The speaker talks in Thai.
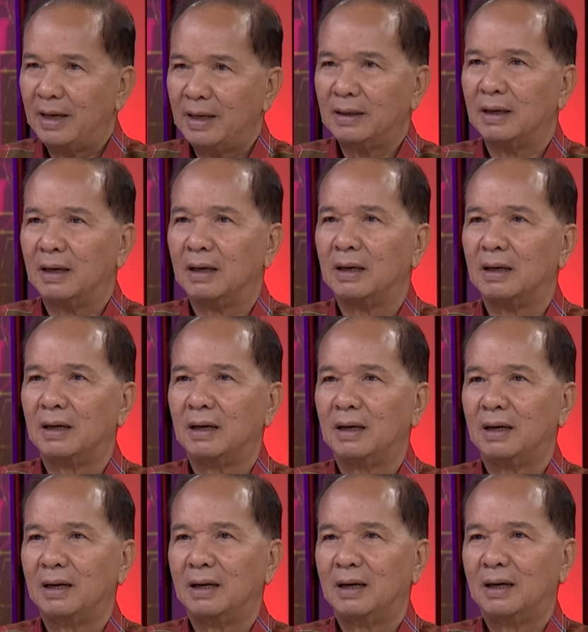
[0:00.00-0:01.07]
เล็กๆเอง
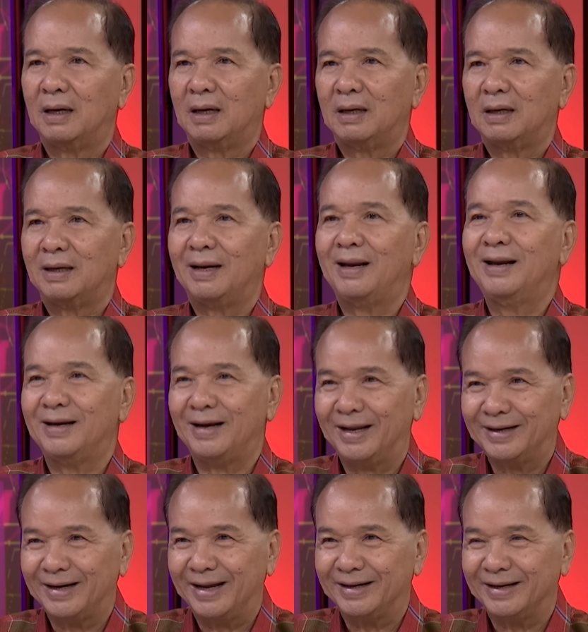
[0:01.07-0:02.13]
ก
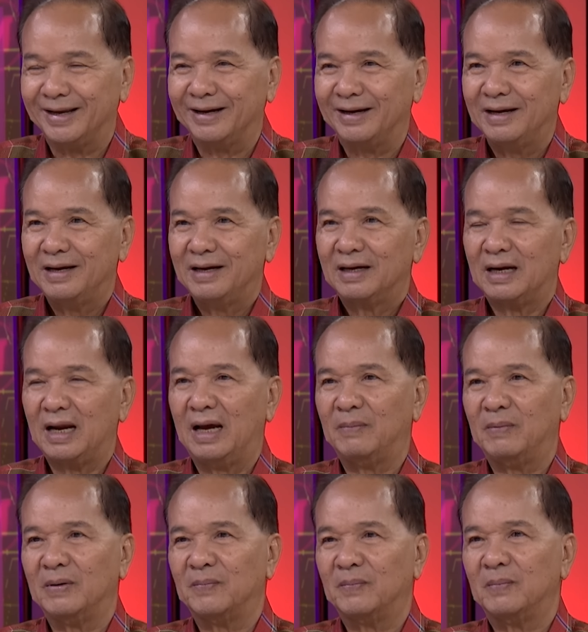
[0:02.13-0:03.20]
ลาย
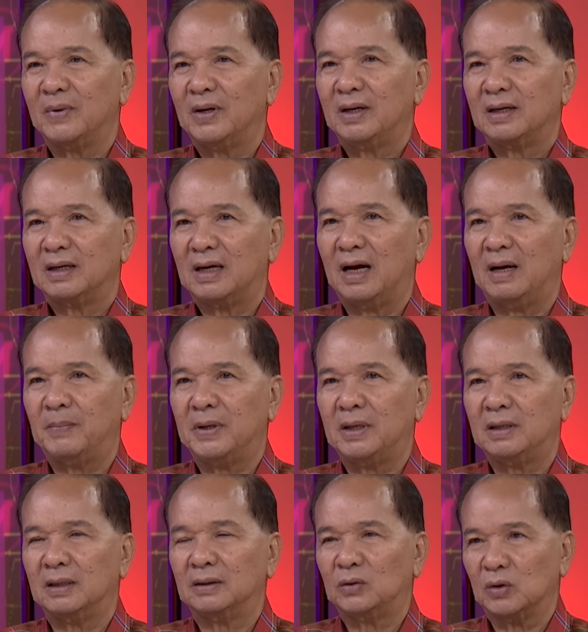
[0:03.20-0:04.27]
เป็น
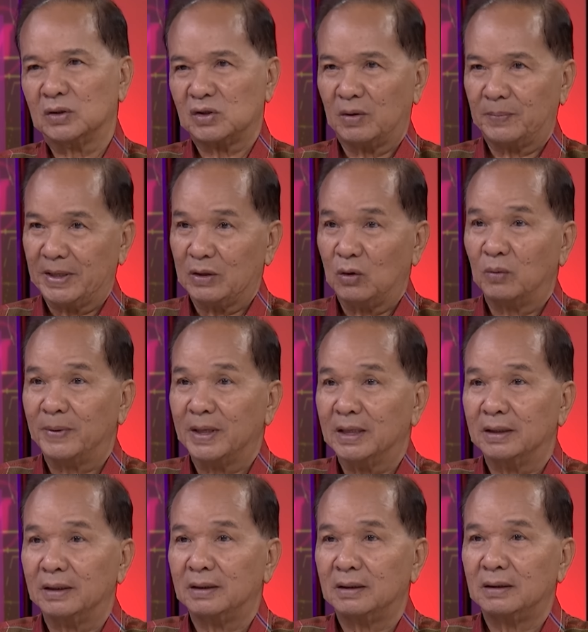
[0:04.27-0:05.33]
เรื่องตรวจสอบนายกไป
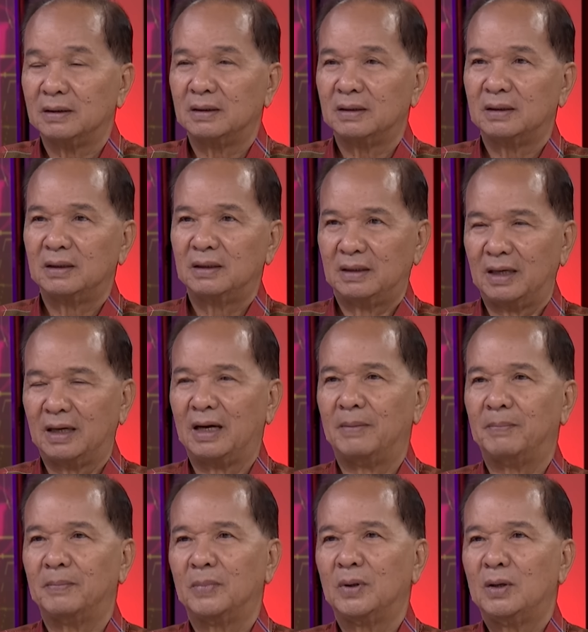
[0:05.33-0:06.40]
เลยนะค
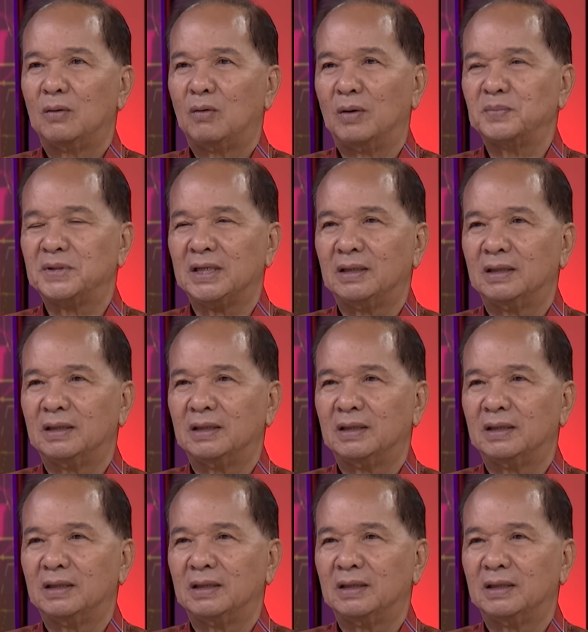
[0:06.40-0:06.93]
รับความ